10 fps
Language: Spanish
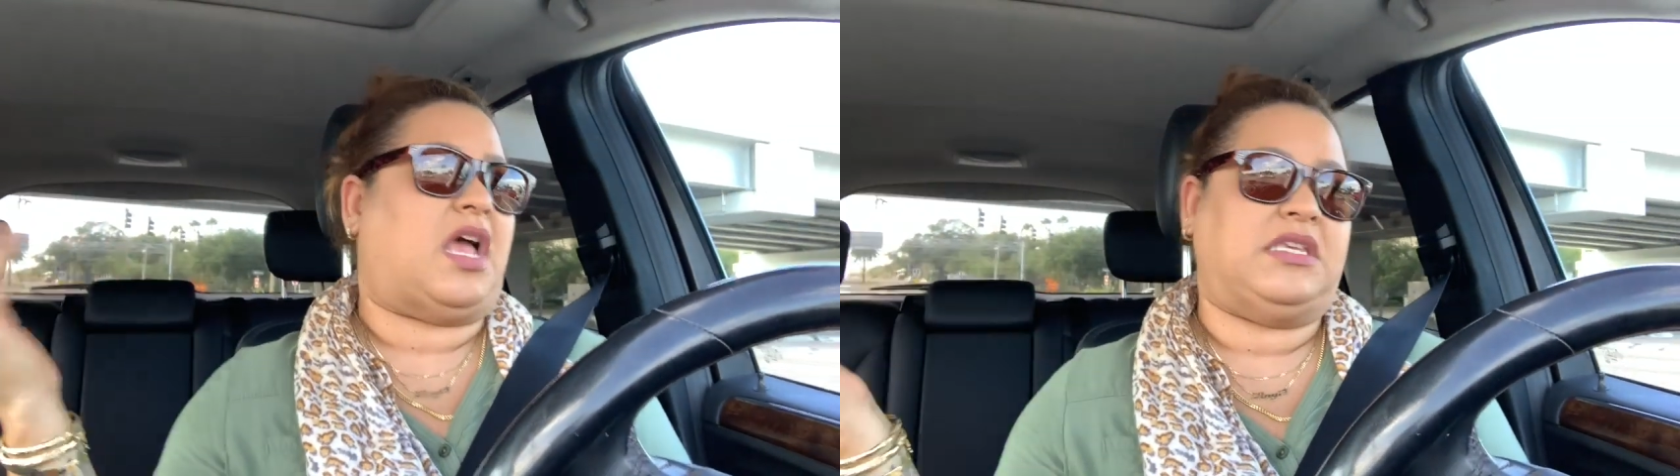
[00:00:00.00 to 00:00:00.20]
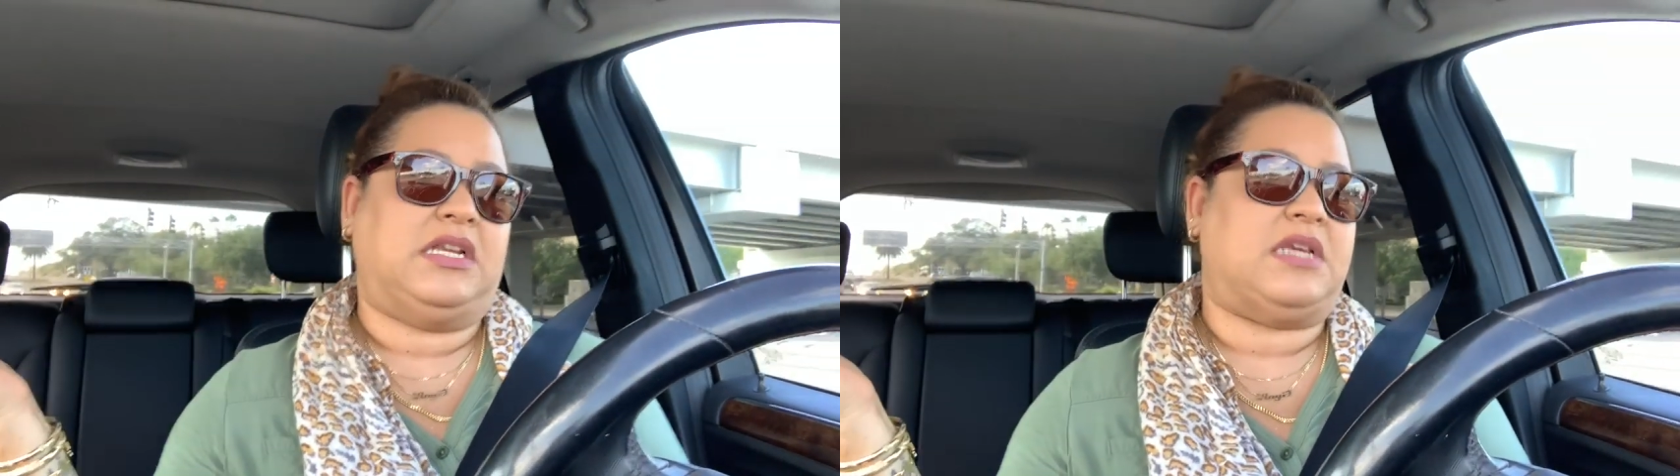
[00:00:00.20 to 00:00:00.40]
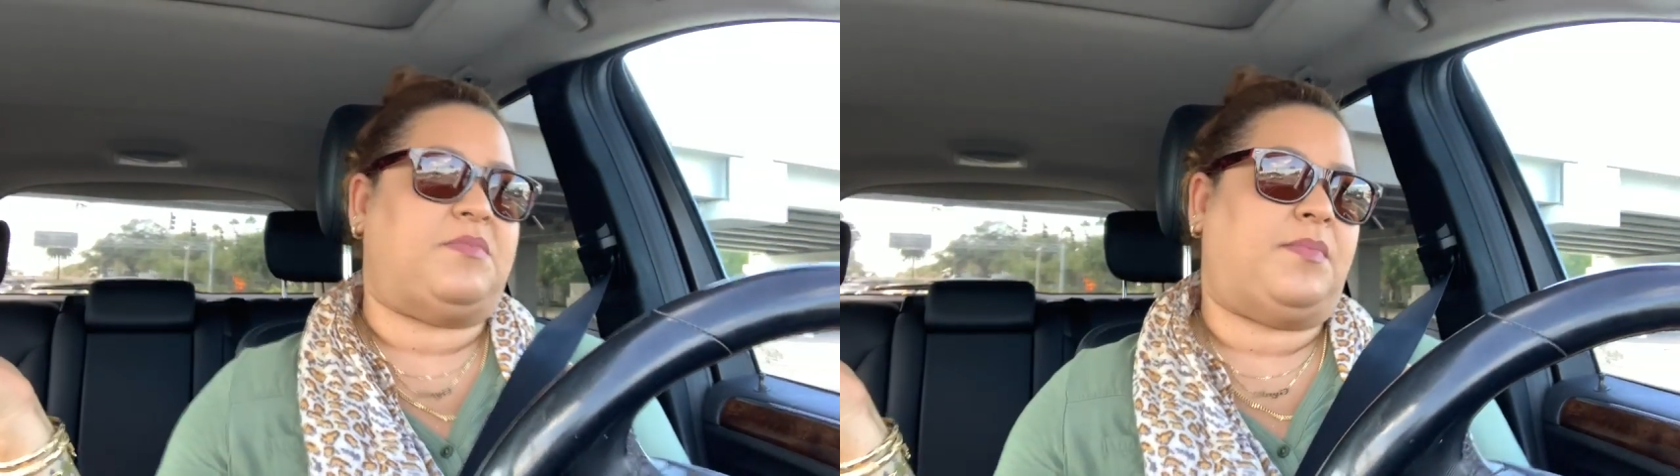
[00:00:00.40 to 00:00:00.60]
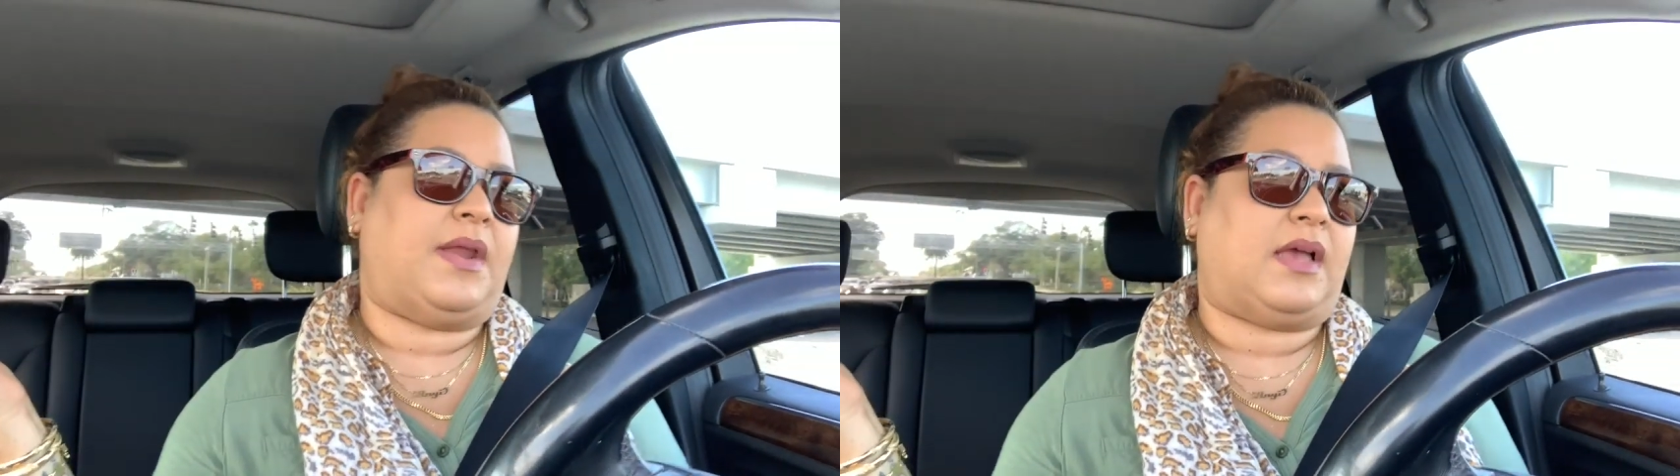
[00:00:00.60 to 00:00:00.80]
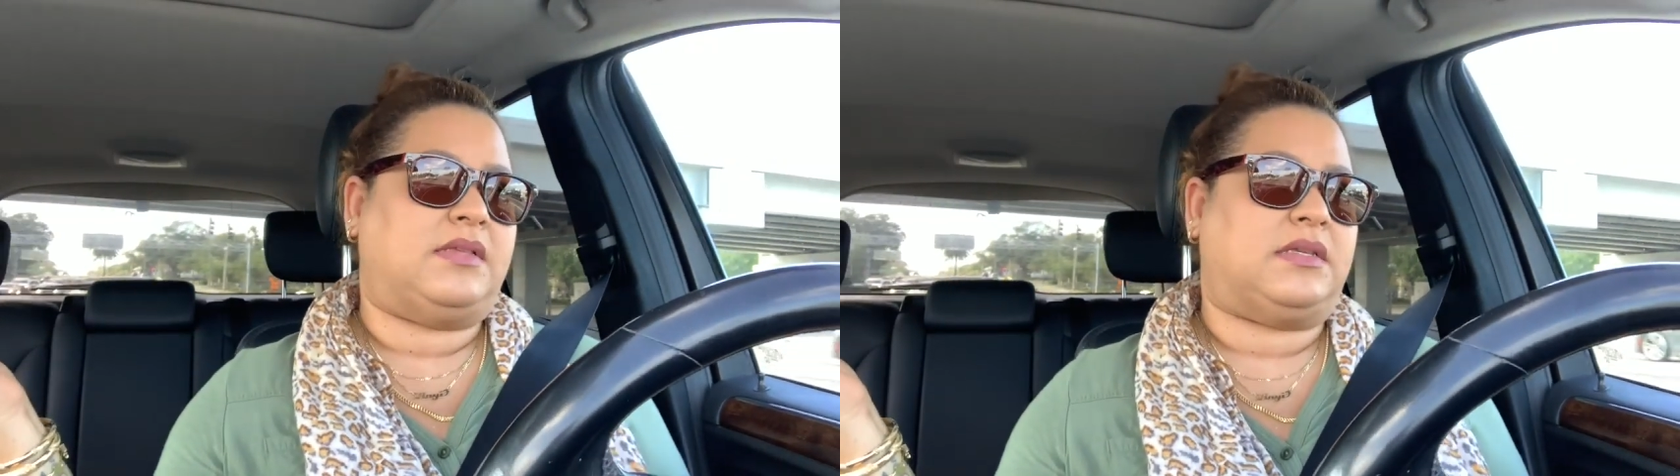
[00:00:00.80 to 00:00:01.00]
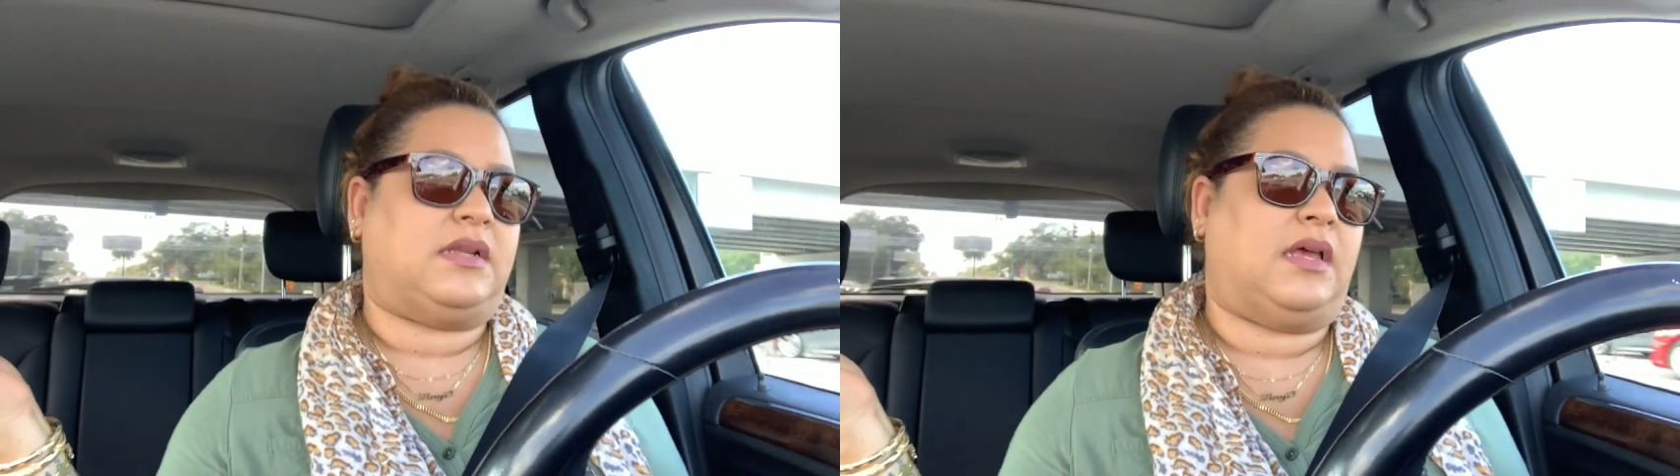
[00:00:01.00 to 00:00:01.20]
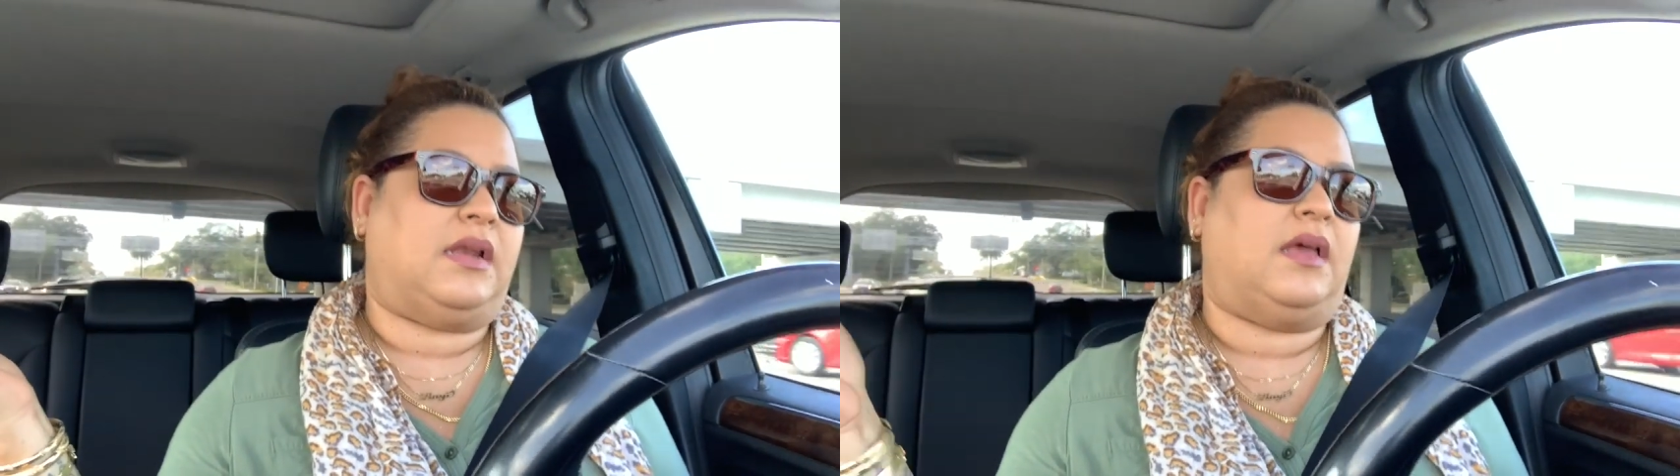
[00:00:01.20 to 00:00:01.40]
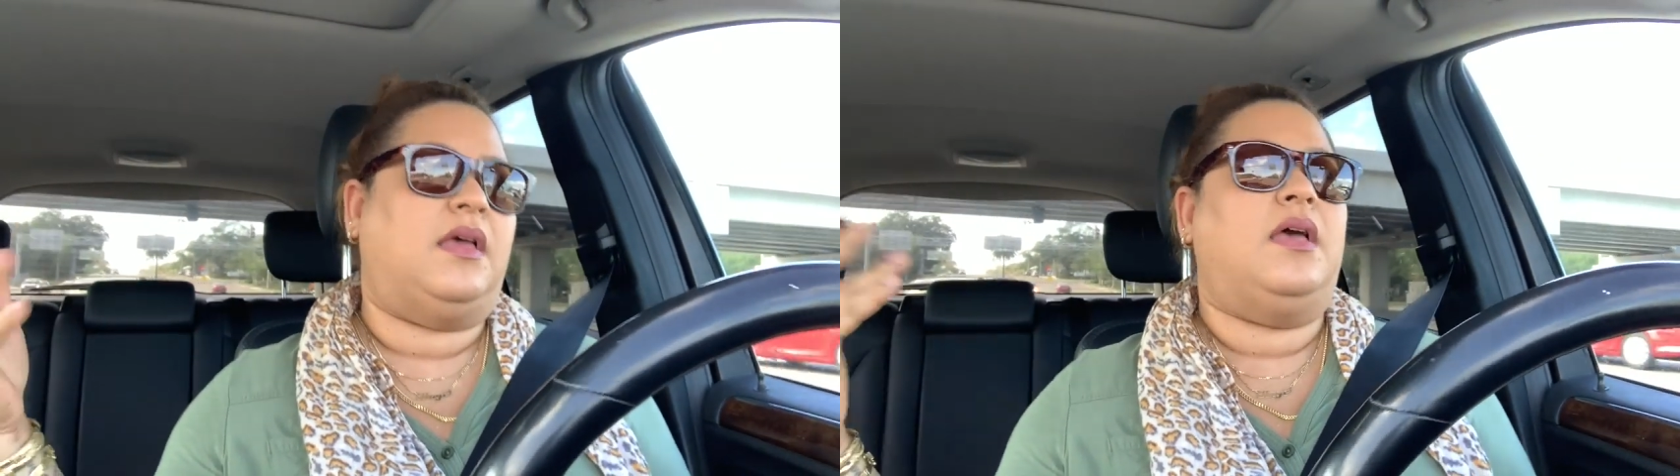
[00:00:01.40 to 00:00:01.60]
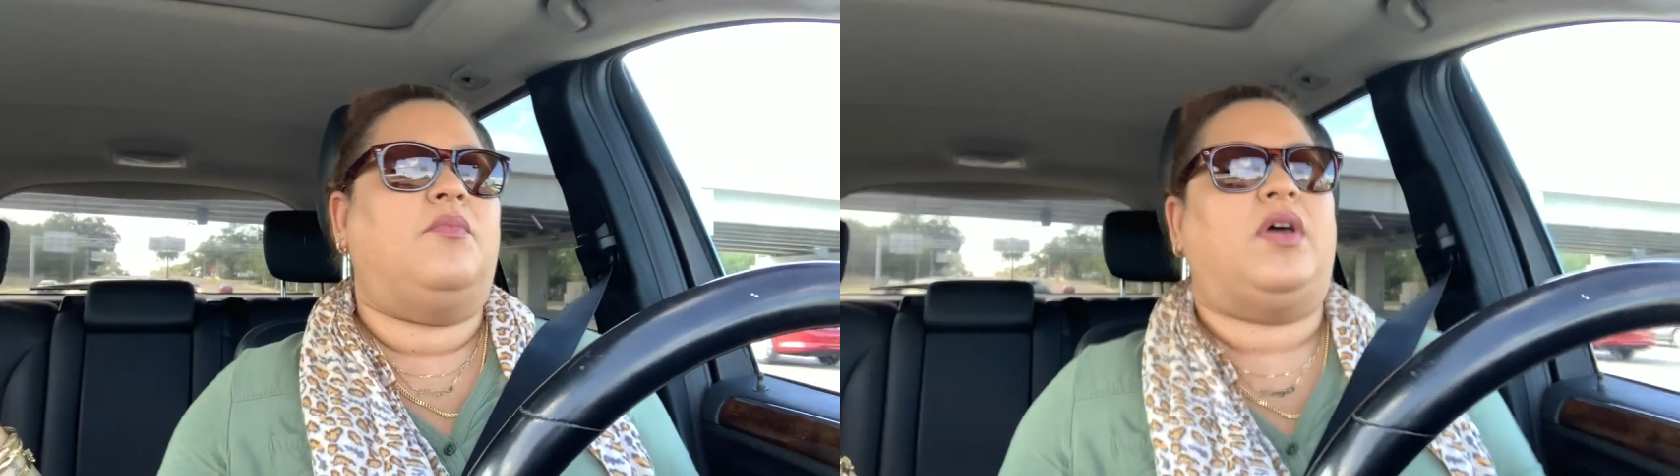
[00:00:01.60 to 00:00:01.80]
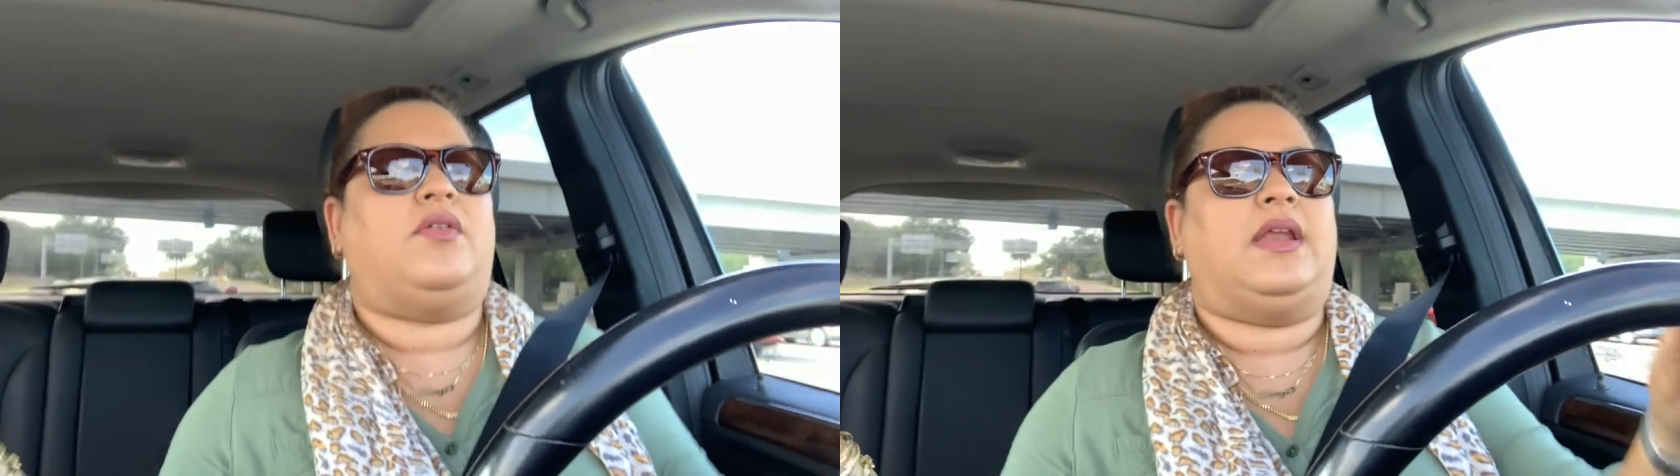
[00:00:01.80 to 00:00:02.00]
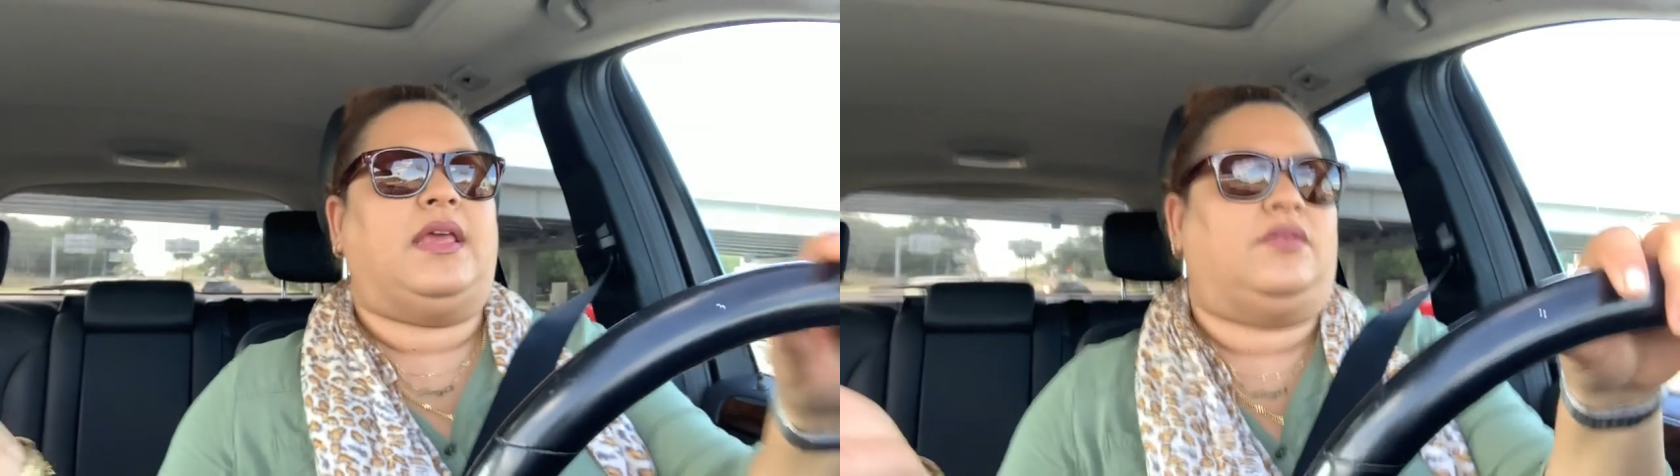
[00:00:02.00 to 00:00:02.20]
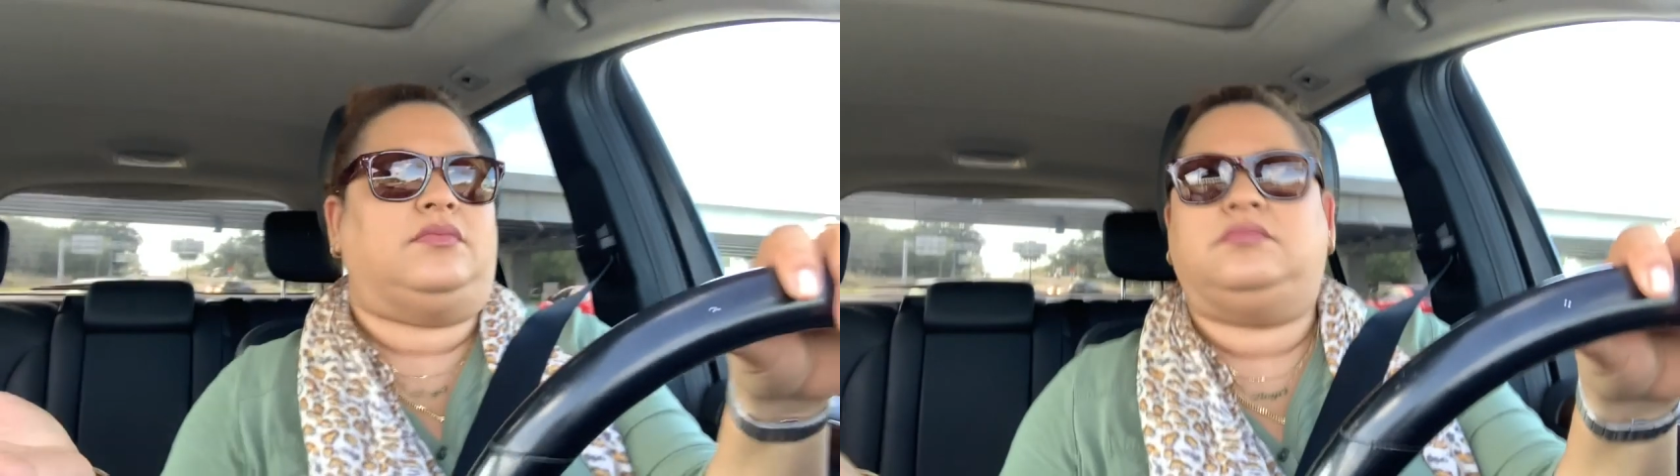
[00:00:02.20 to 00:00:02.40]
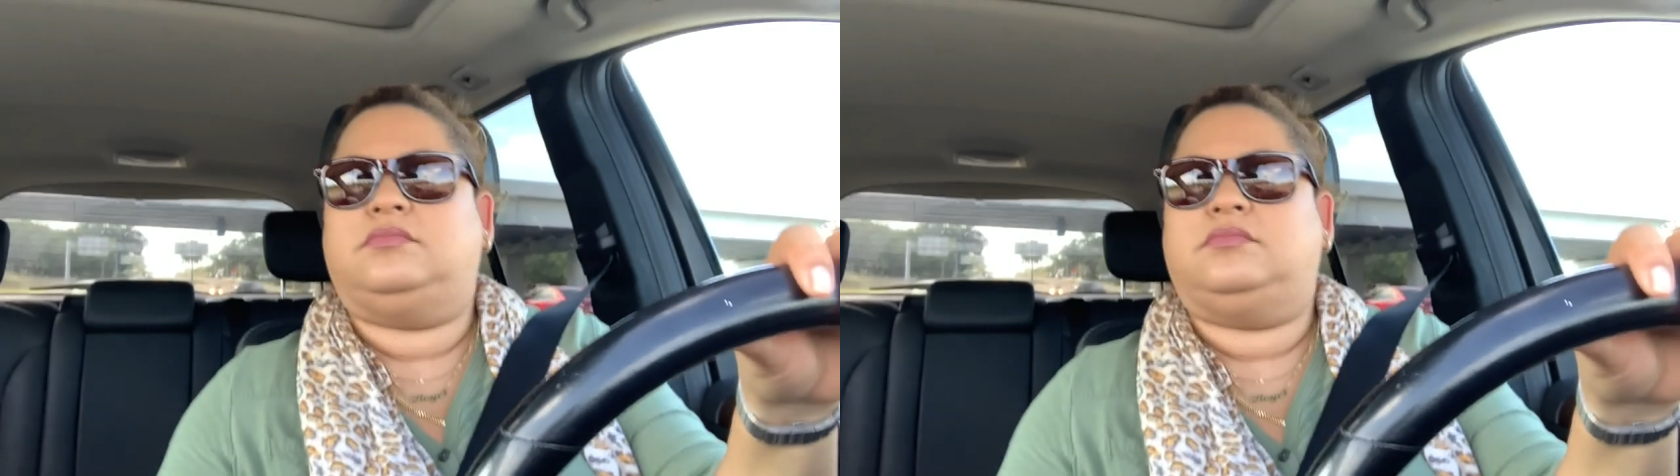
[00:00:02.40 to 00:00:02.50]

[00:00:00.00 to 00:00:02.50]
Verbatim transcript: ayer llamé para cancelarla. Bueno, enero.